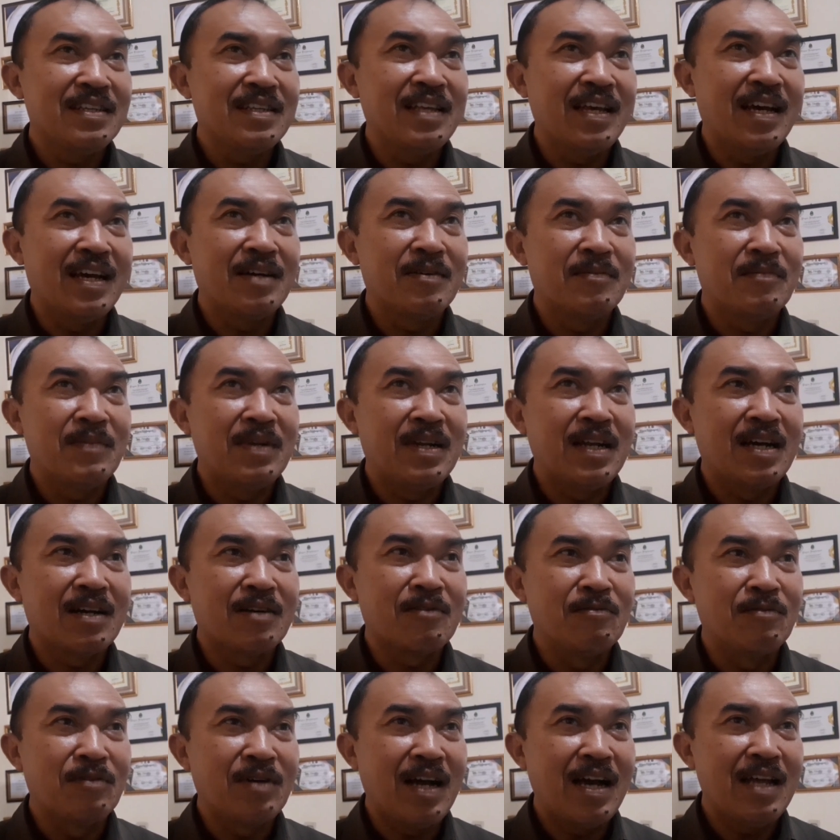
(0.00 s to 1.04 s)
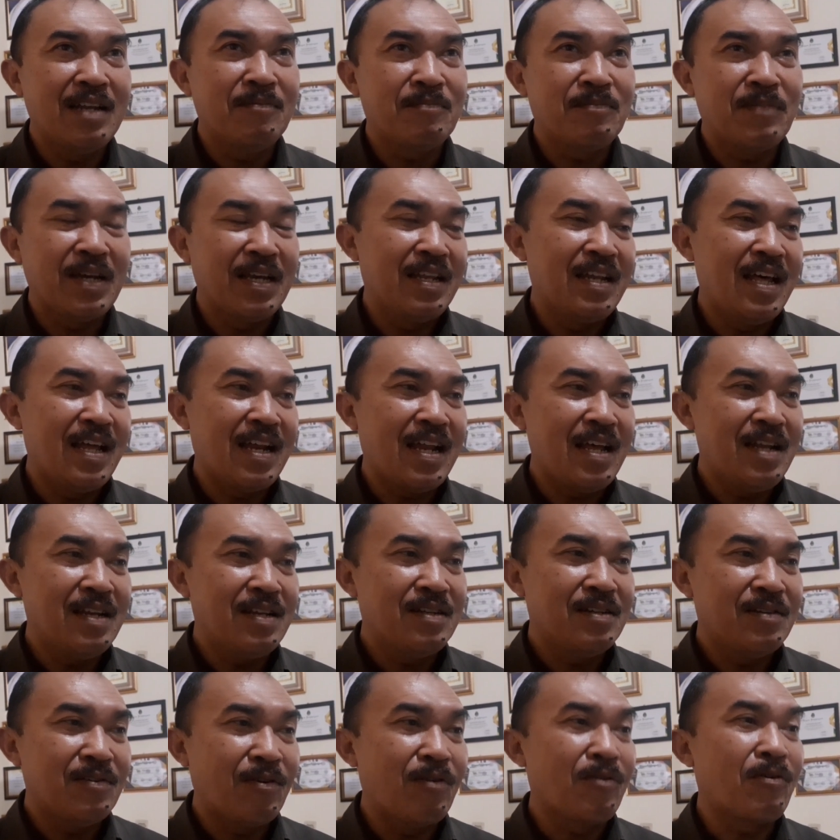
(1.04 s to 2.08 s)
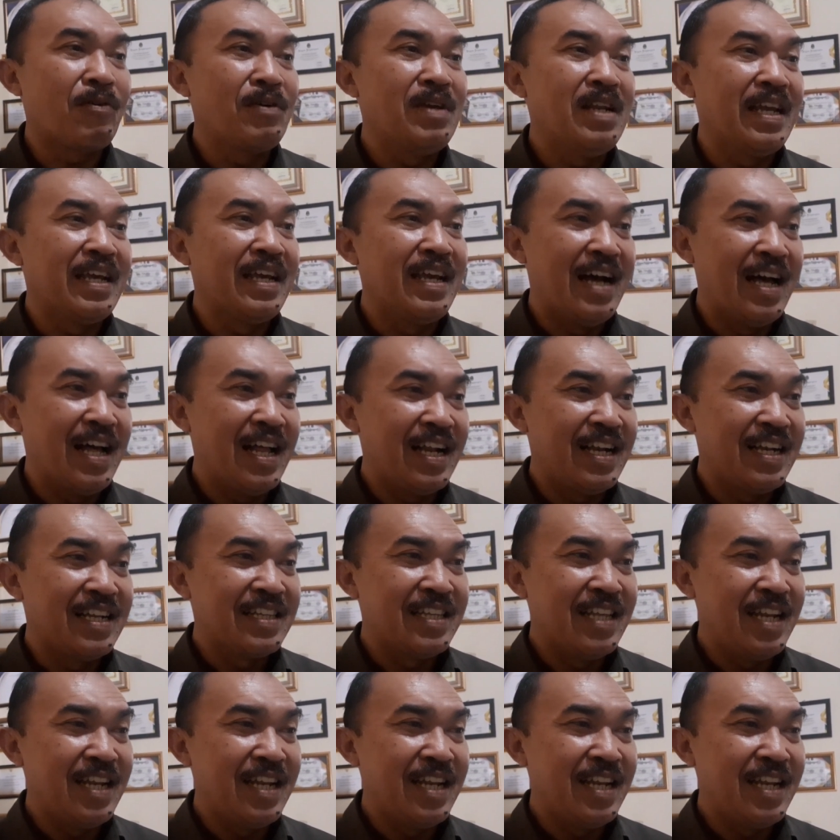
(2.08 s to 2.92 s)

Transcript: yang melakukan pengedaran rokok ilegal.